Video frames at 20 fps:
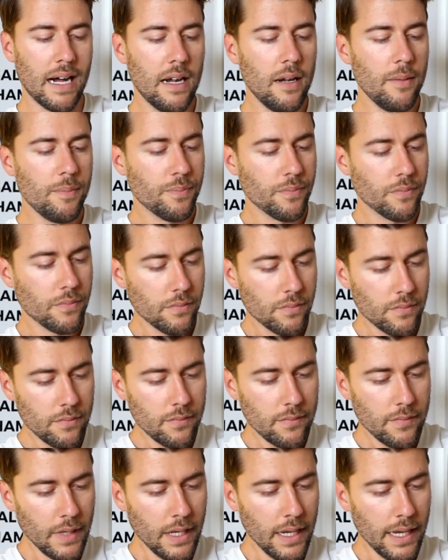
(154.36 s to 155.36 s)
mal.
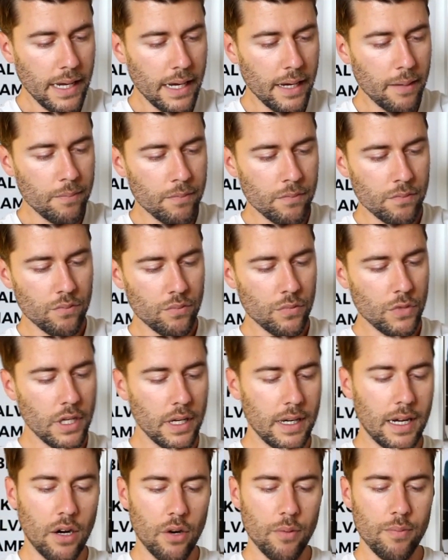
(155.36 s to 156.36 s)
Ähm,
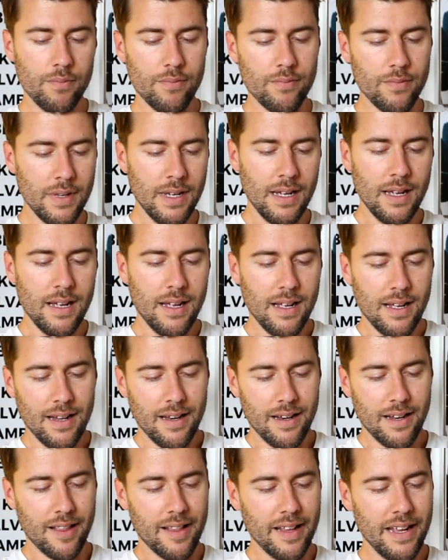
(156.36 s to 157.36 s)
genau.
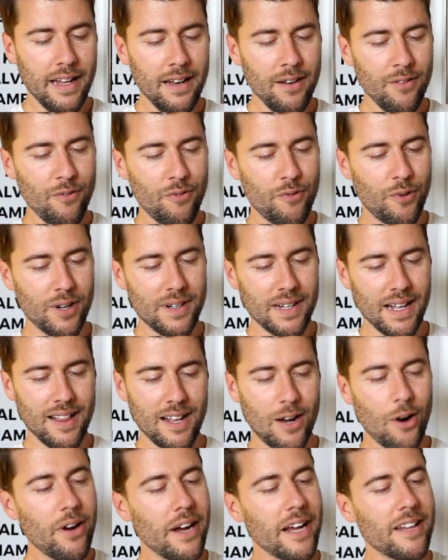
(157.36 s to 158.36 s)
Das Innenfutter
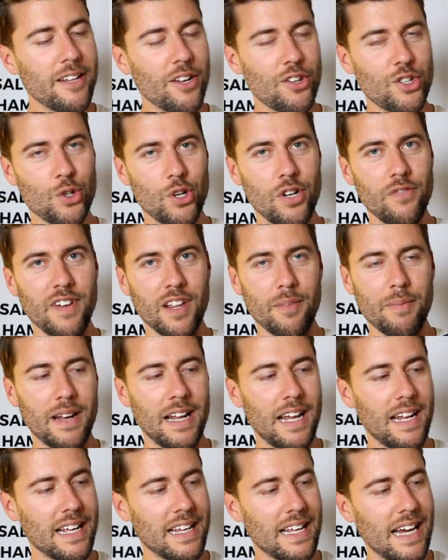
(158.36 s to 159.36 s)
ist auch richtig schön, was
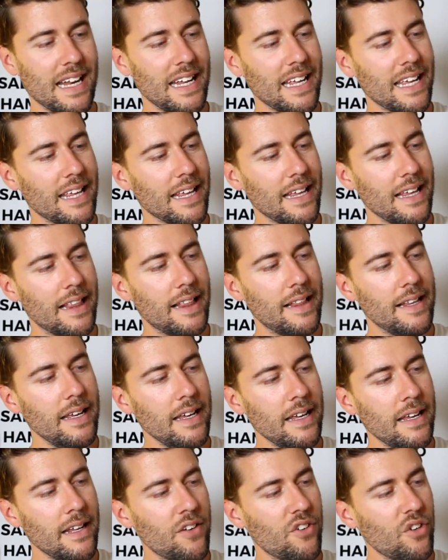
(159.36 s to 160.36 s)
man leider gar nicht
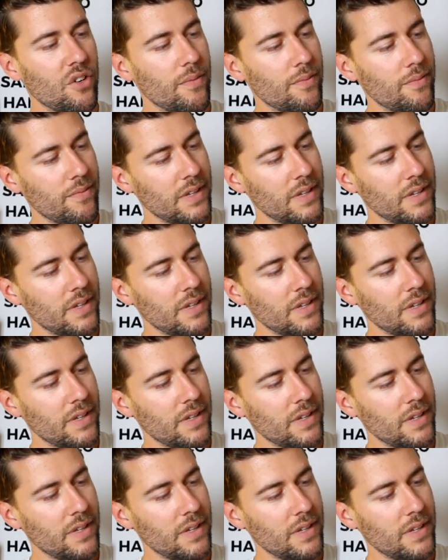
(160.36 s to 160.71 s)
sieht